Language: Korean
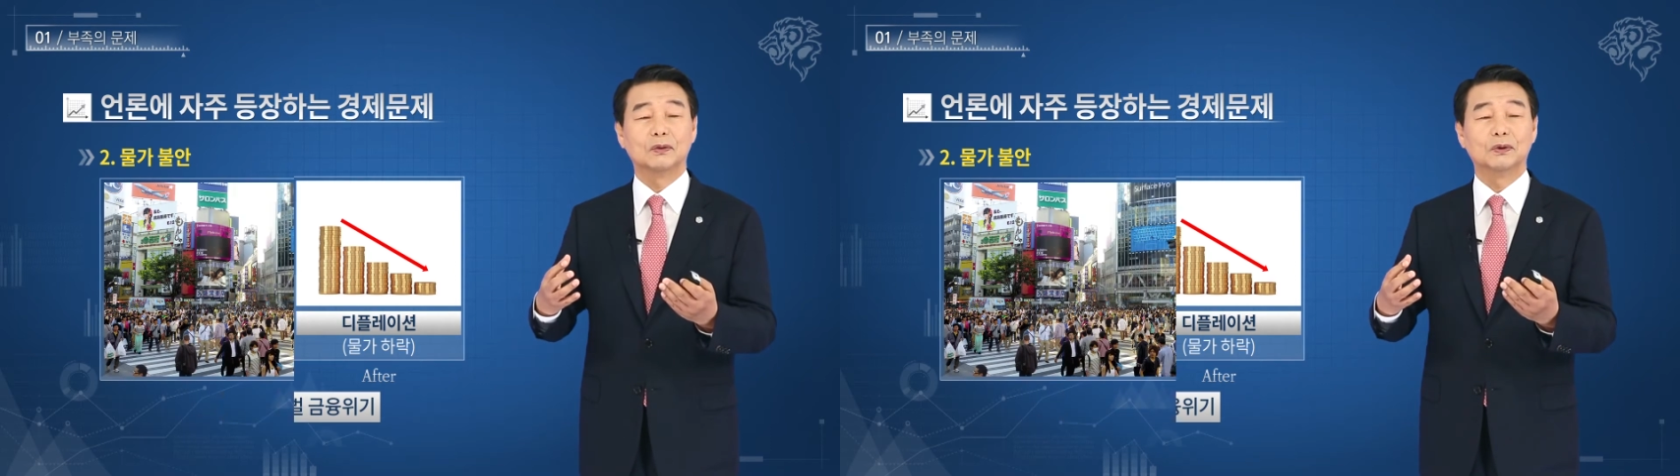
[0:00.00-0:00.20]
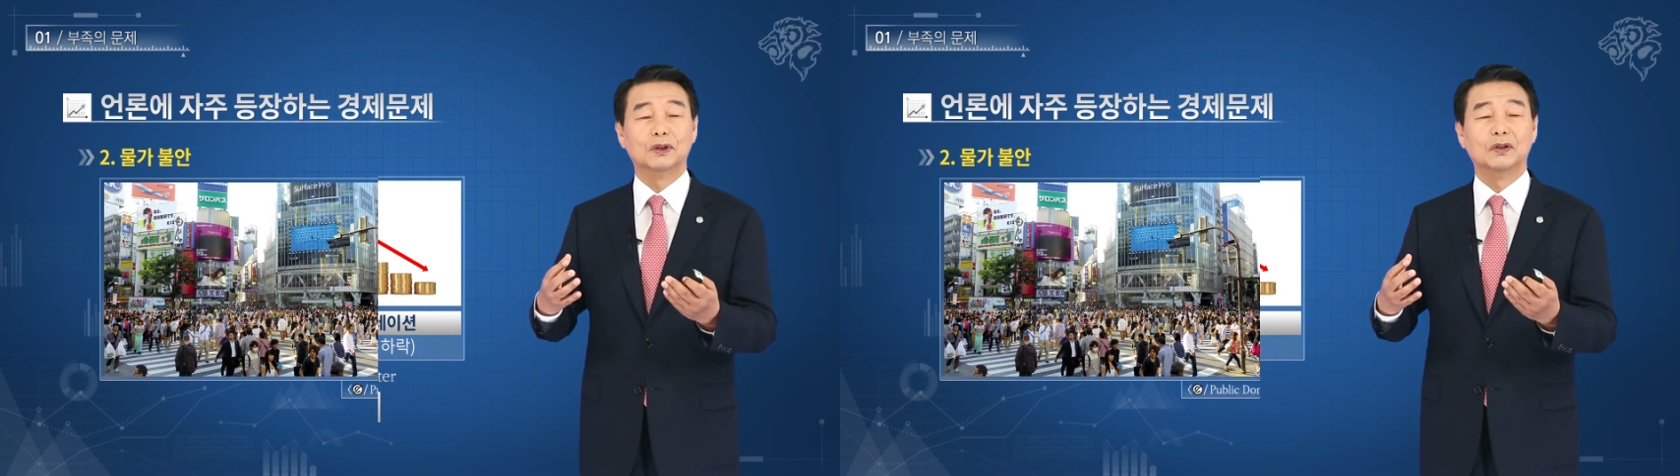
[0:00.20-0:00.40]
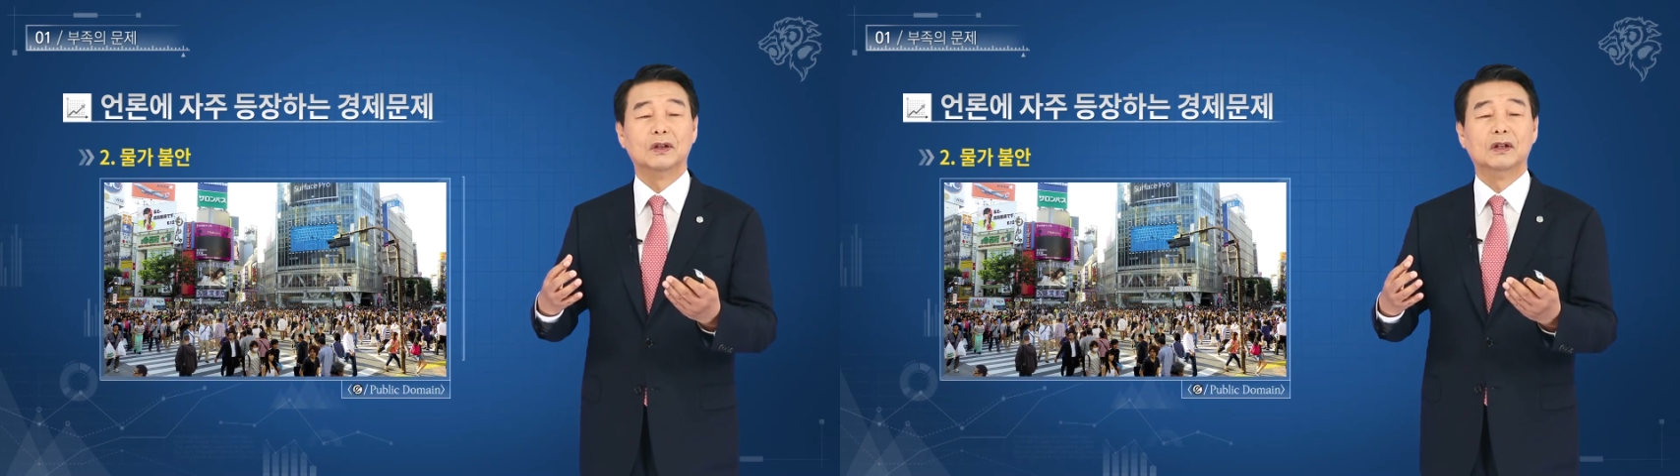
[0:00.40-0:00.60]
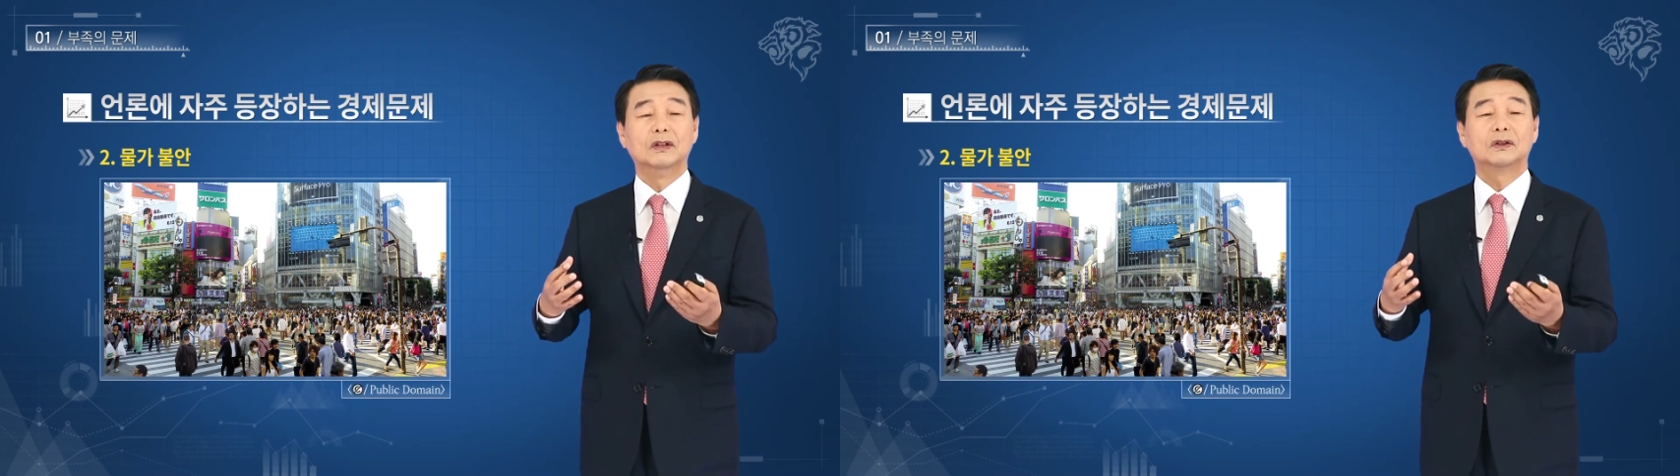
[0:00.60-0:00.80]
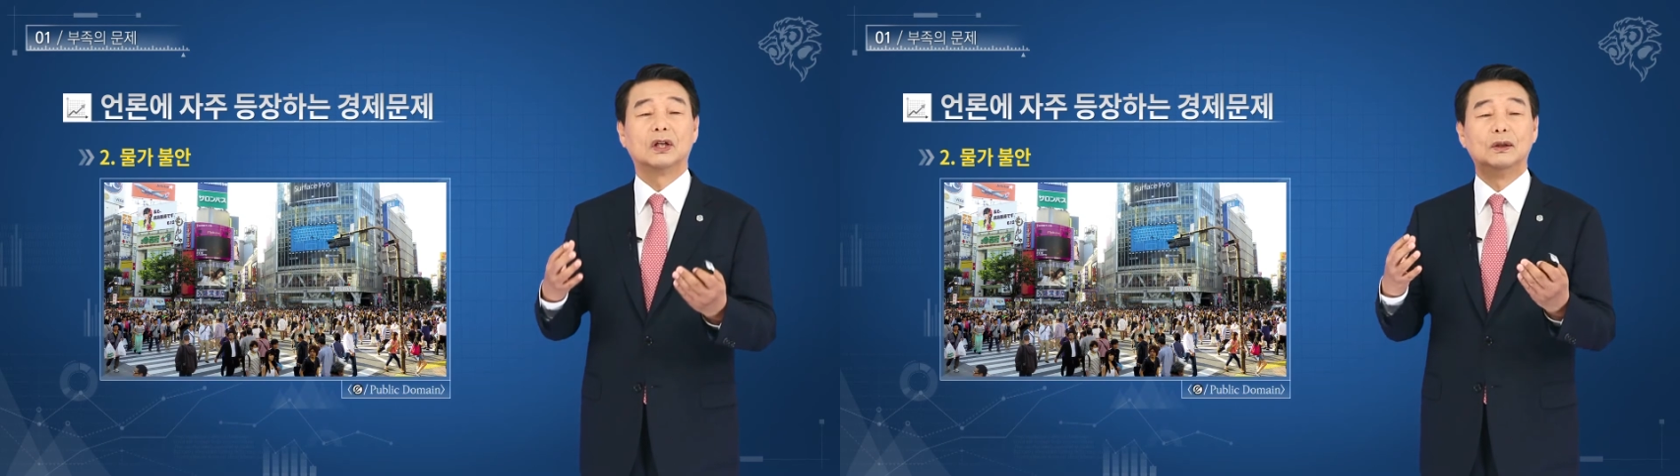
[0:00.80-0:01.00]
경우는
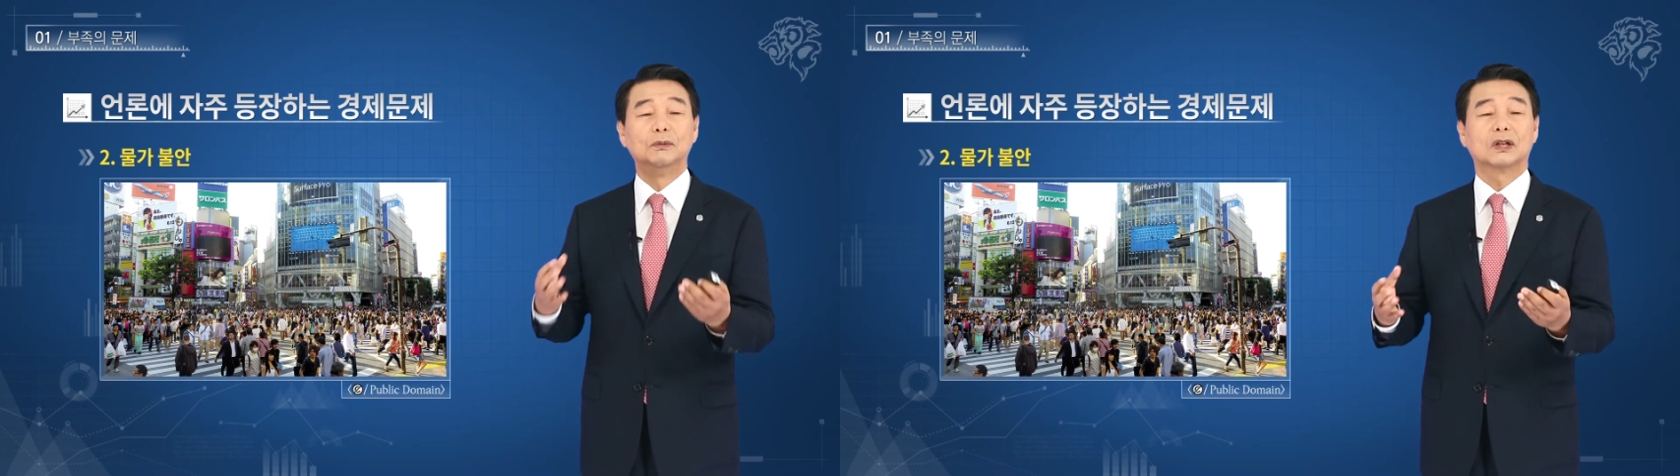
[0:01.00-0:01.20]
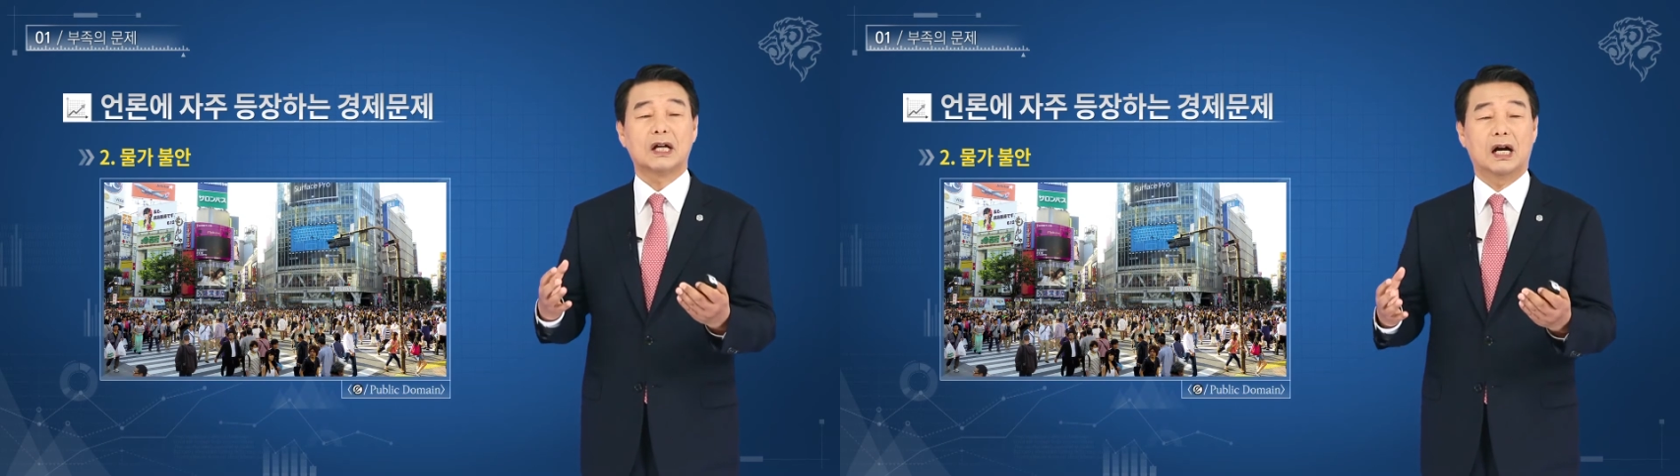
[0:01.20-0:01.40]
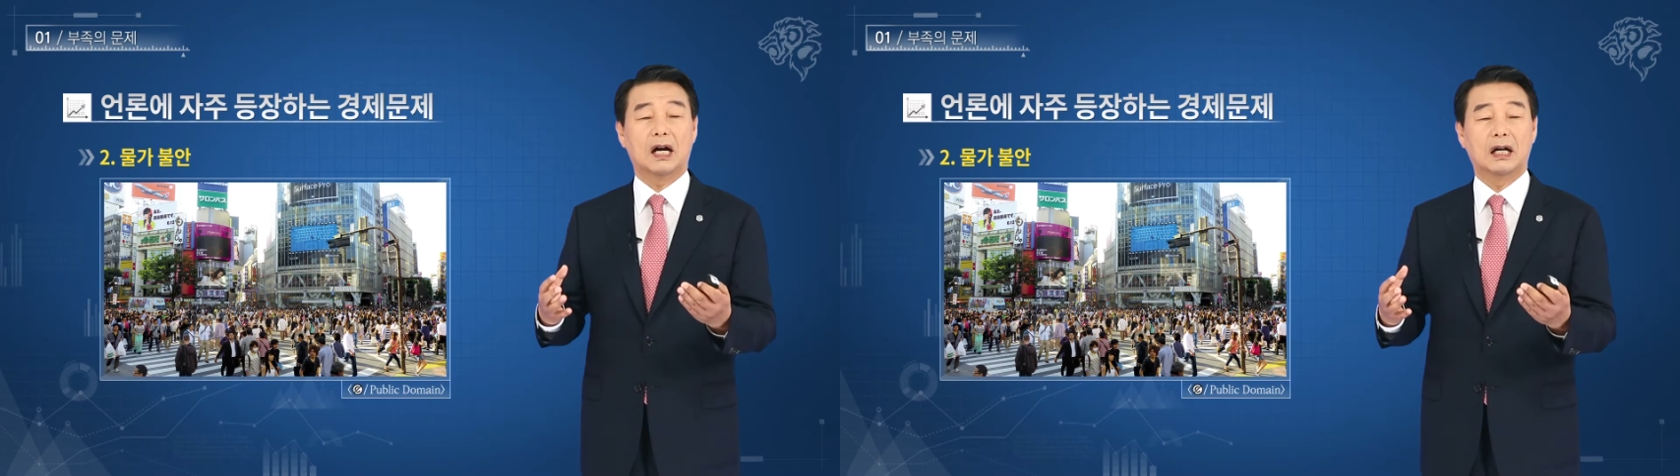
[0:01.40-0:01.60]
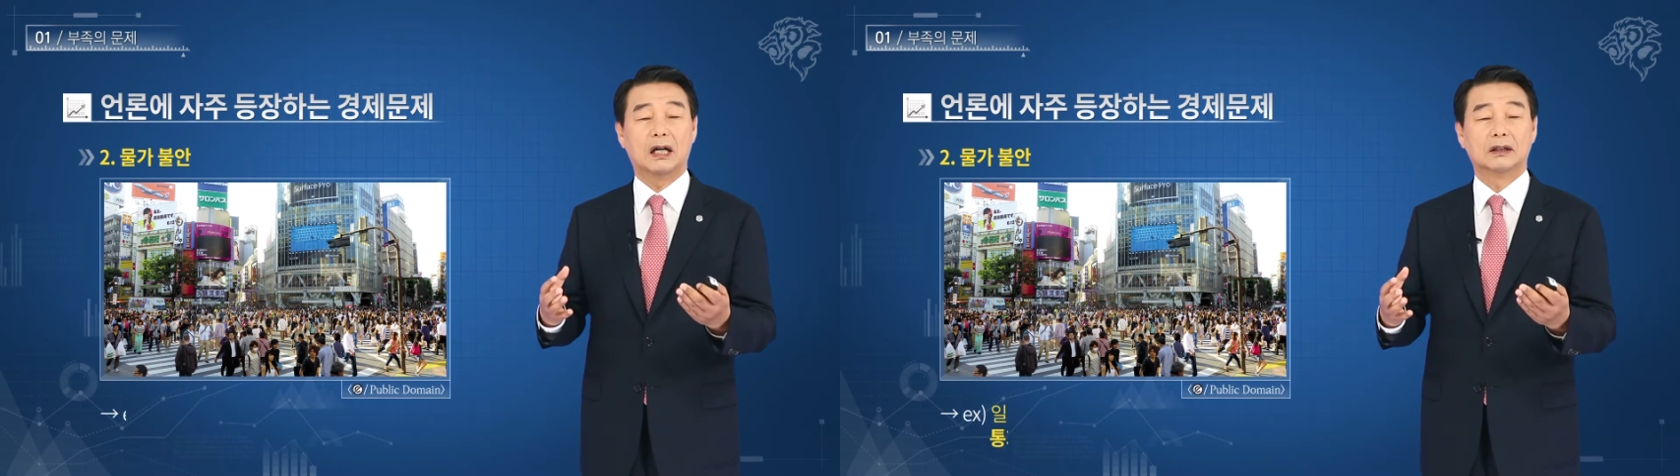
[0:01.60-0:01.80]
저물가